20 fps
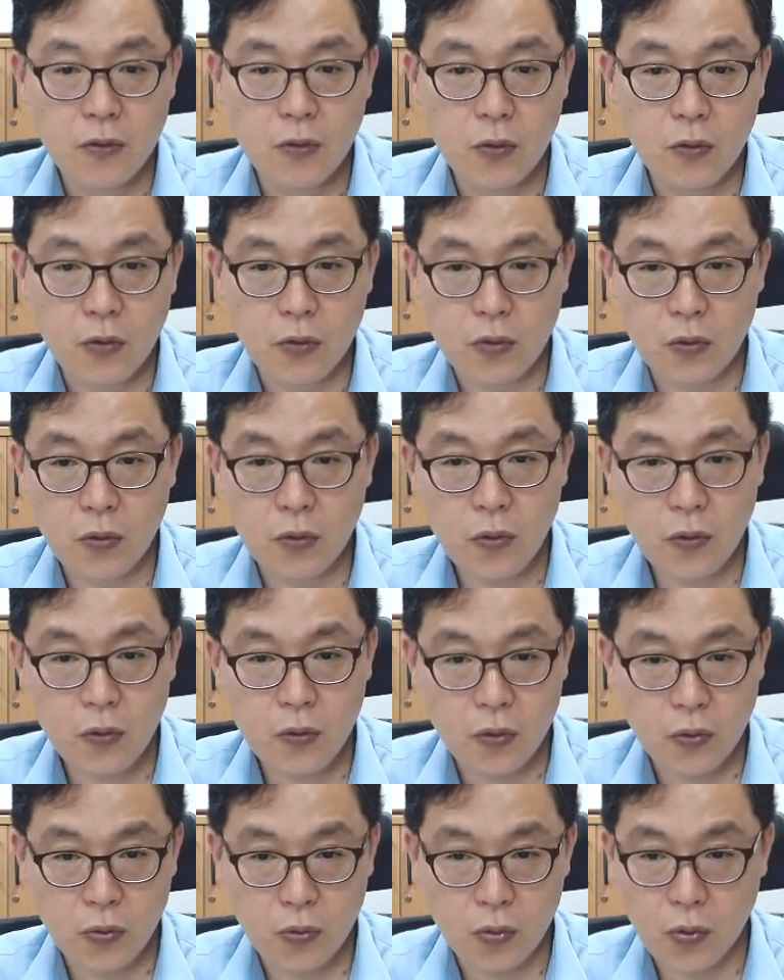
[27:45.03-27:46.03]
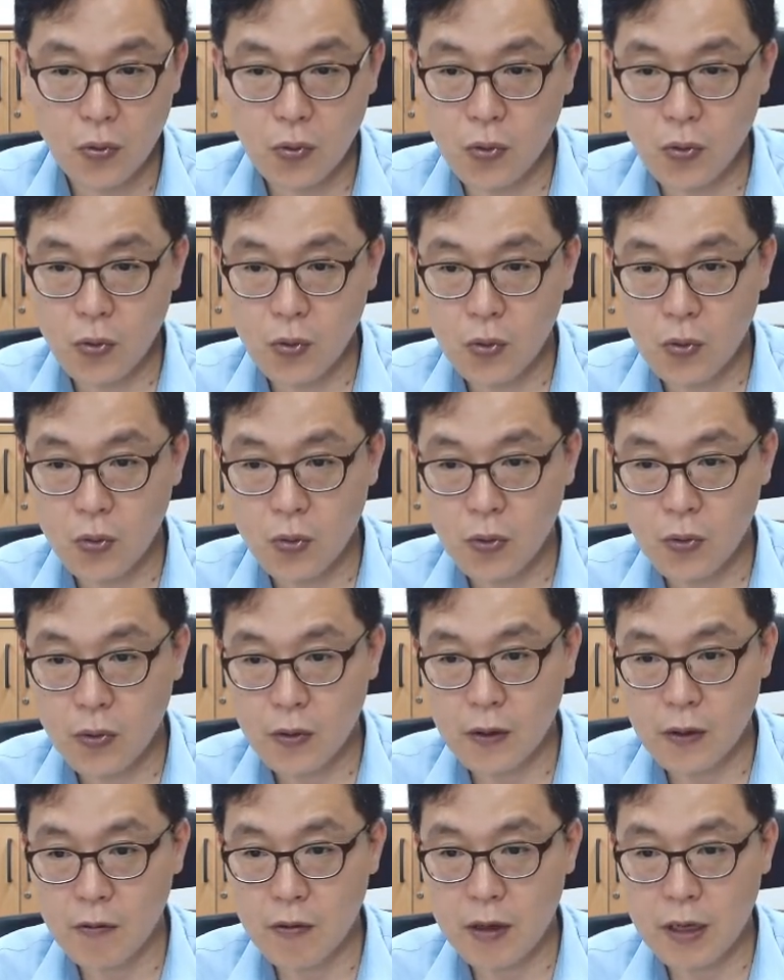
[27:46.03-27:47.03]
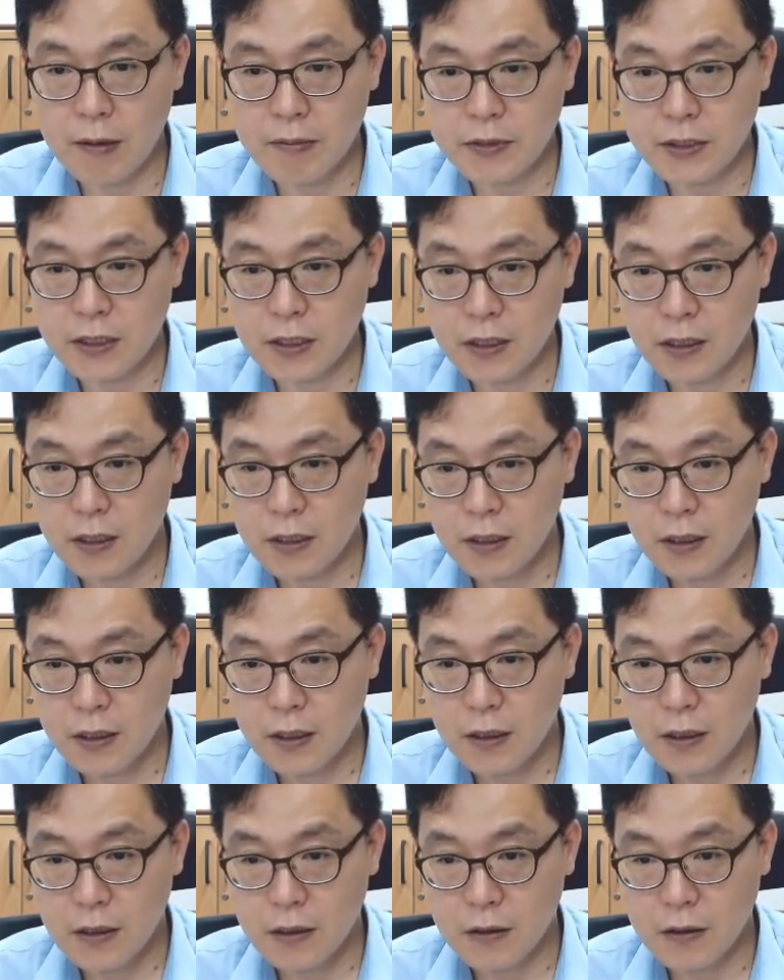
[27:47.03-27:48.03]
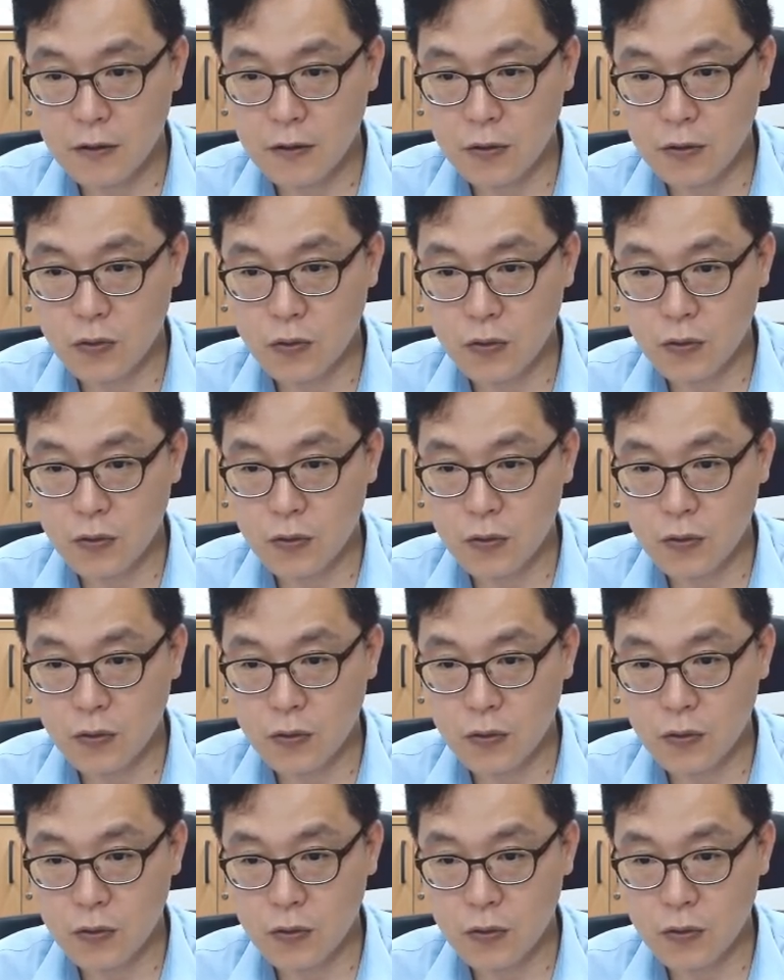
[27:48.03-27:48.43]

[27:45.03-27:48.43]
그리고 요 결과값이 어,